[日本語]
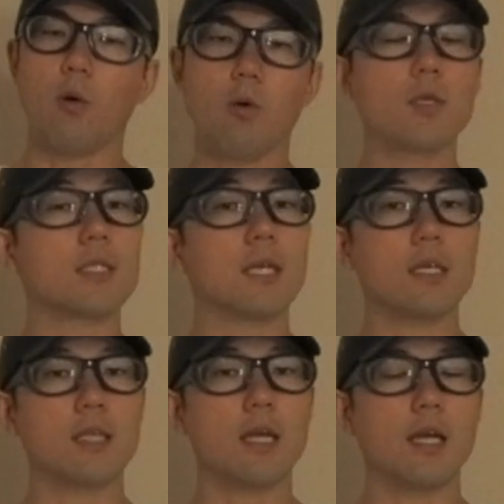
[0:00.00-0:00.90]
多い
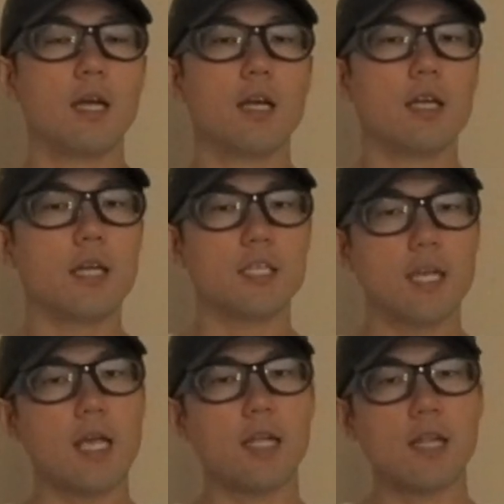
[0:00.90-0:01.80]
せいで
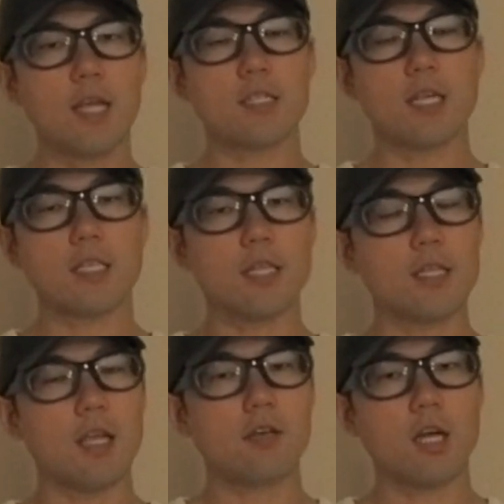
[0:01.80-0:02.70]
一撃離脱で
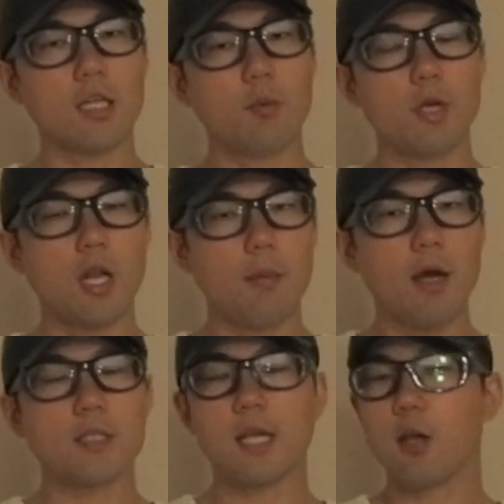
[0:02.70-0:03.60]
去っていく方もいれ
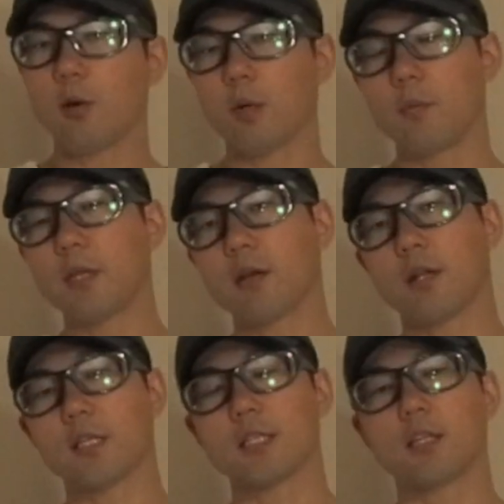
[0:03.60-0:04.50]
ば最後まで見てく
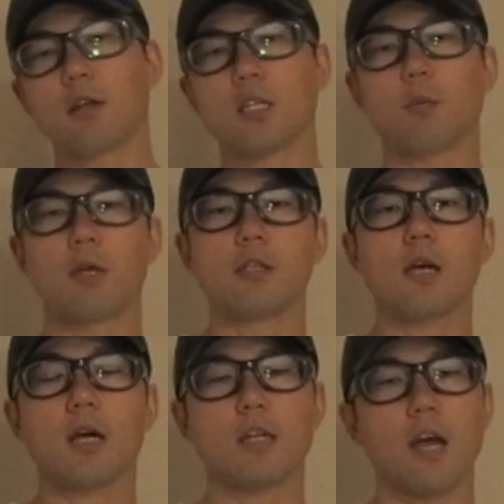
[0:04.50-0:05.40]
ださってる方もいる
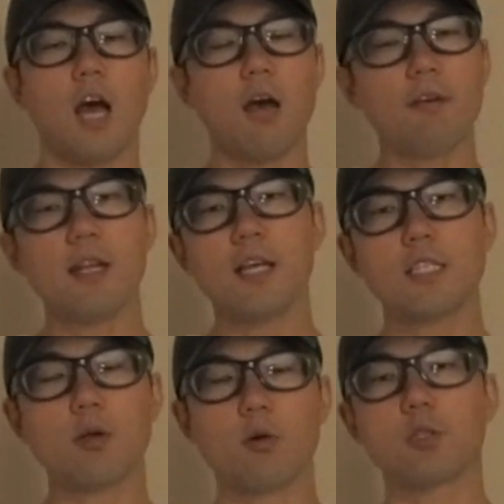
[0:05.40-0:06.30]
中で
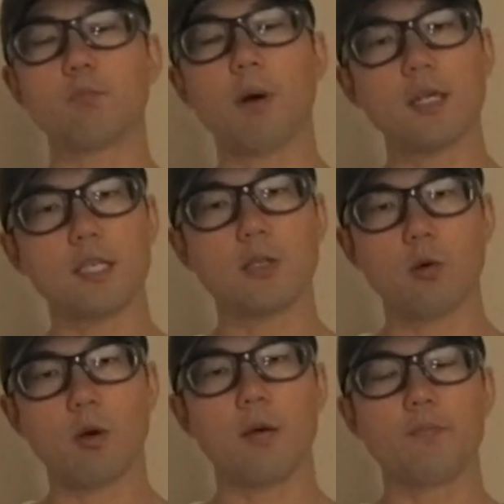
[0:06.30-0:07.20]
アベレージ
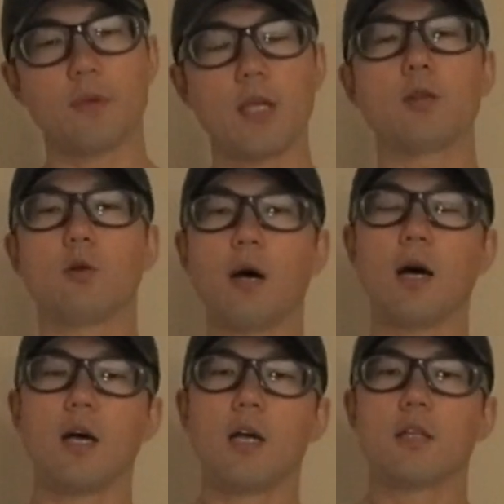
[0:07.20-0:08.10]
50%超えっていうの
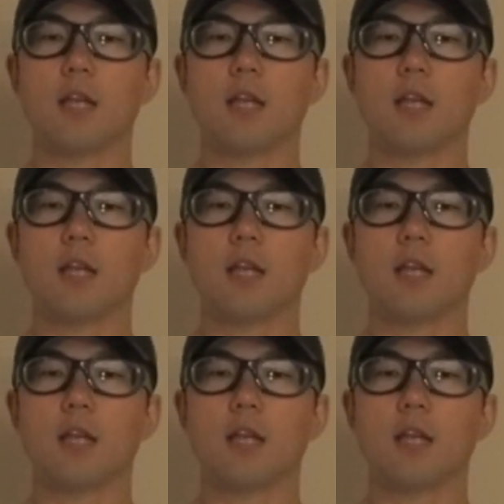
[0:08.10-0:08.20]
は